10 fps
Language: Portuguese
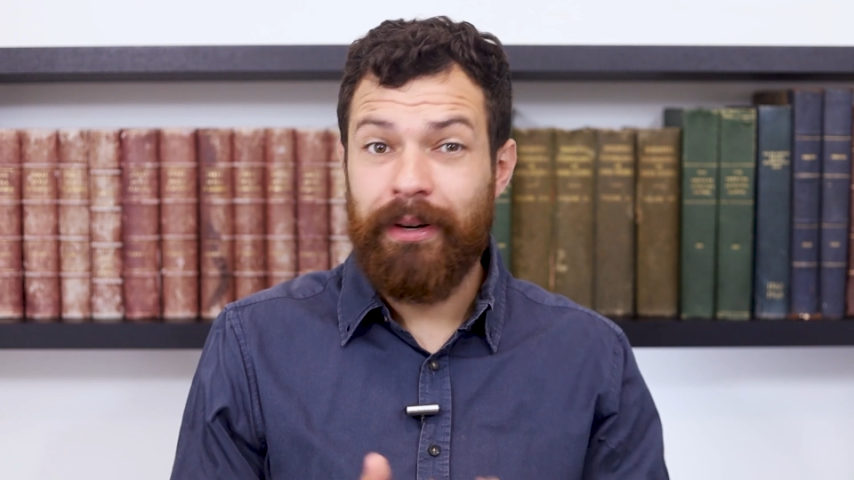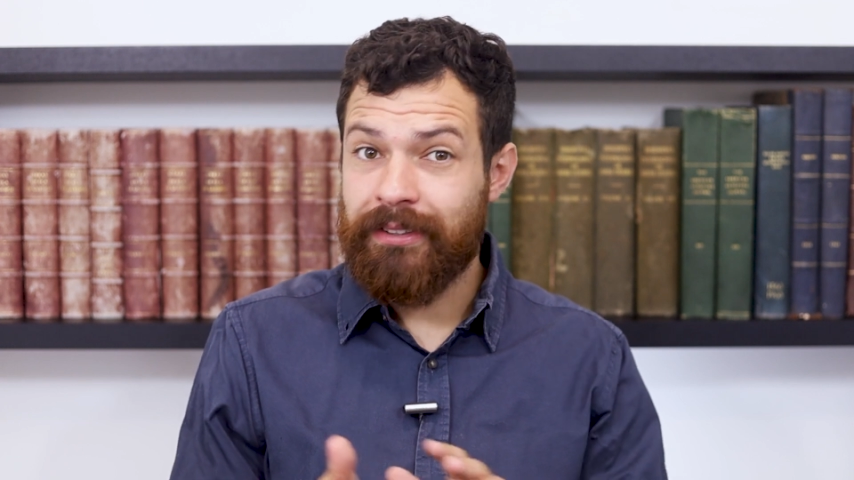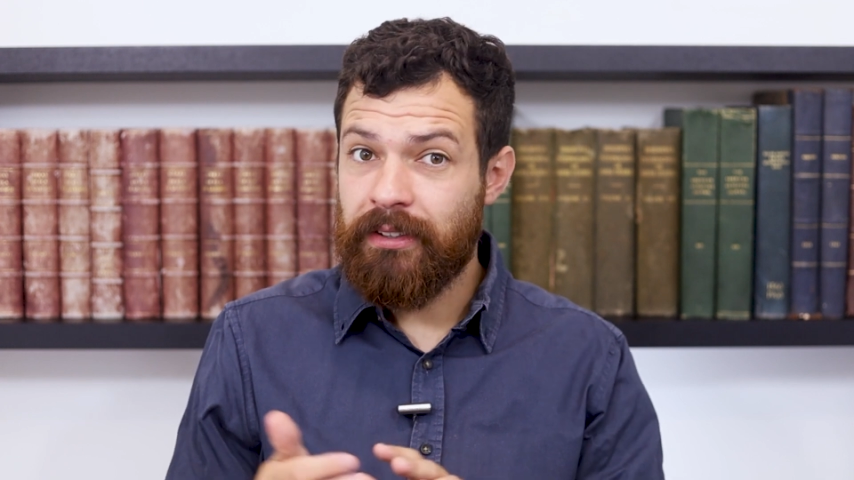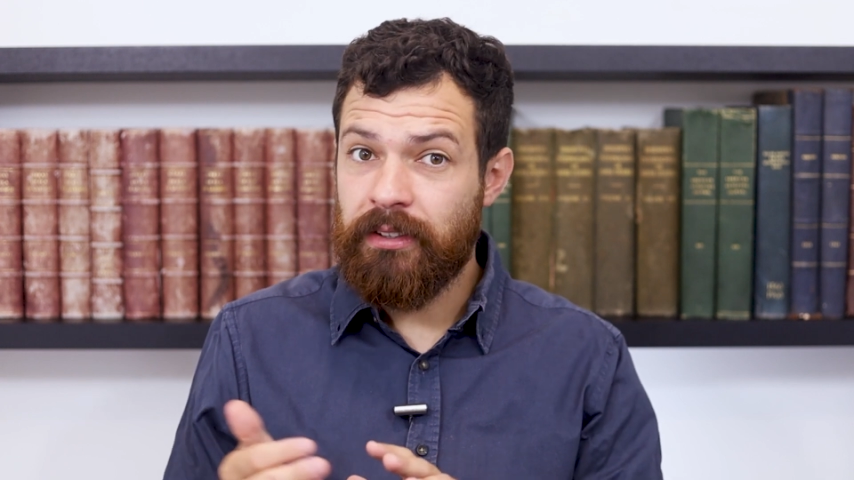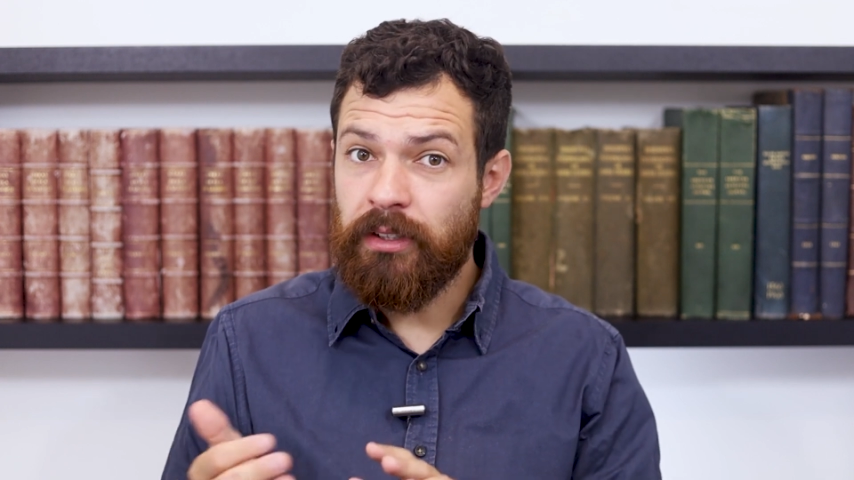para
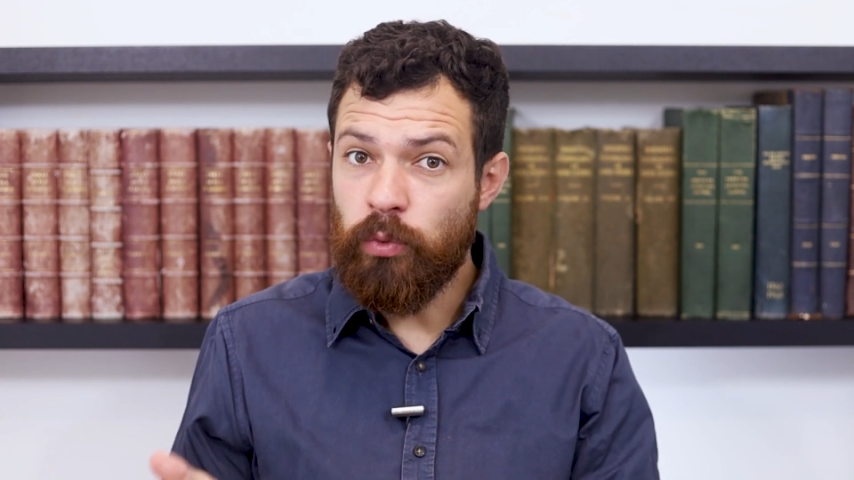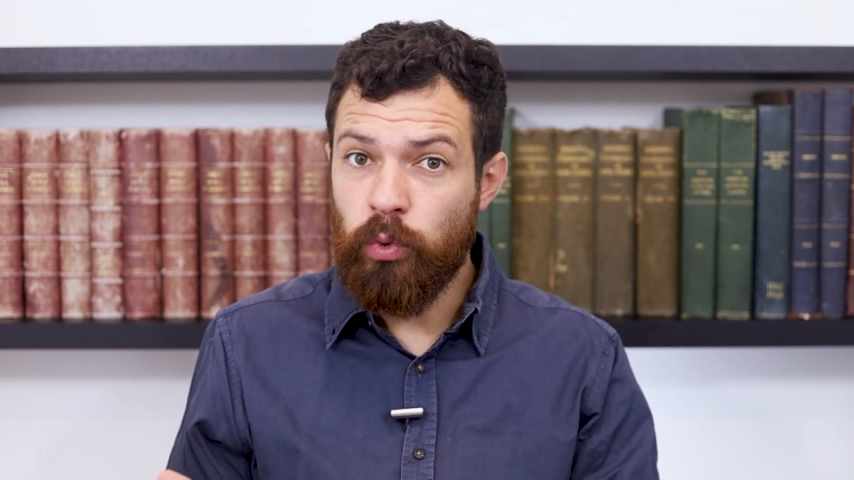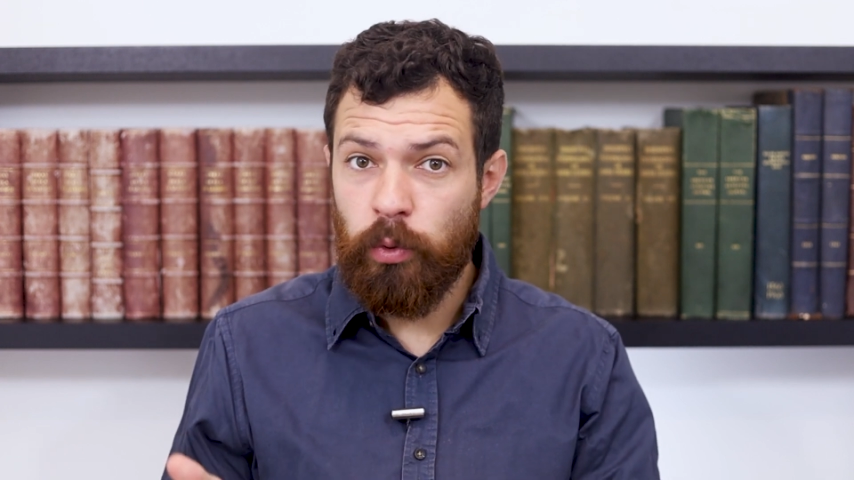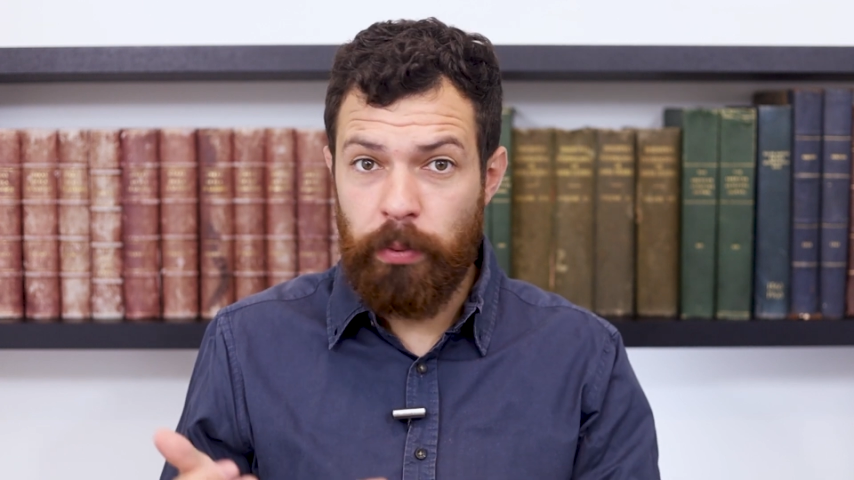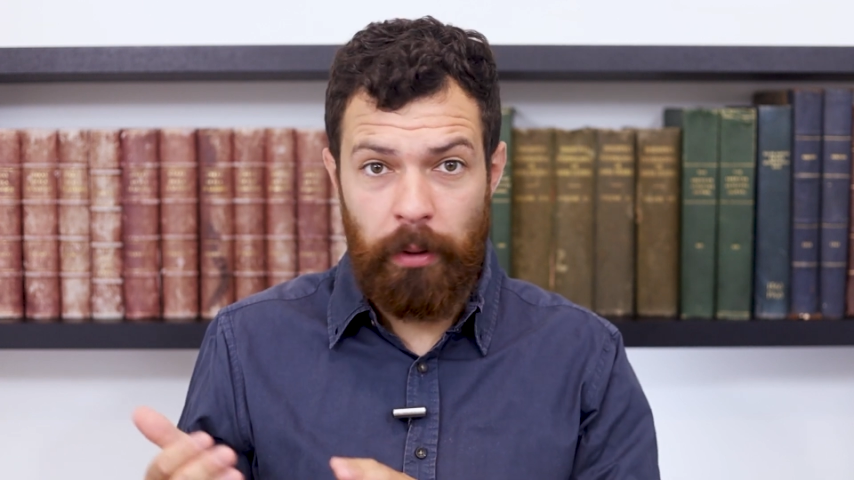ser
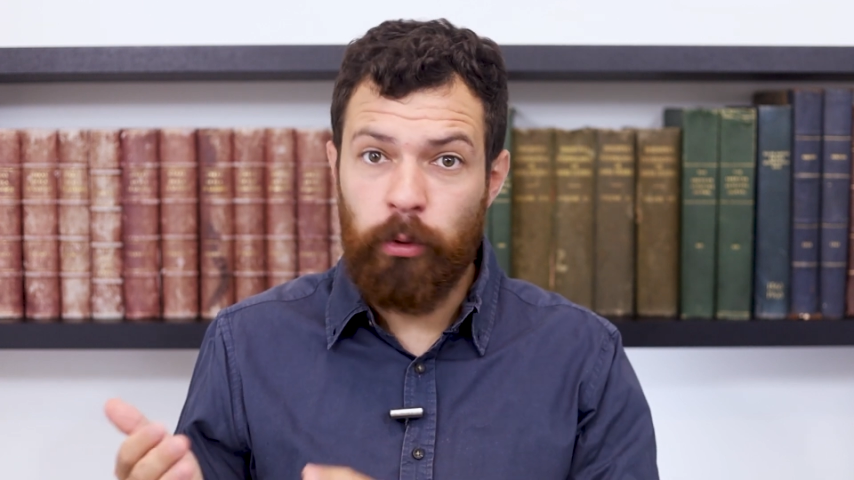seguro para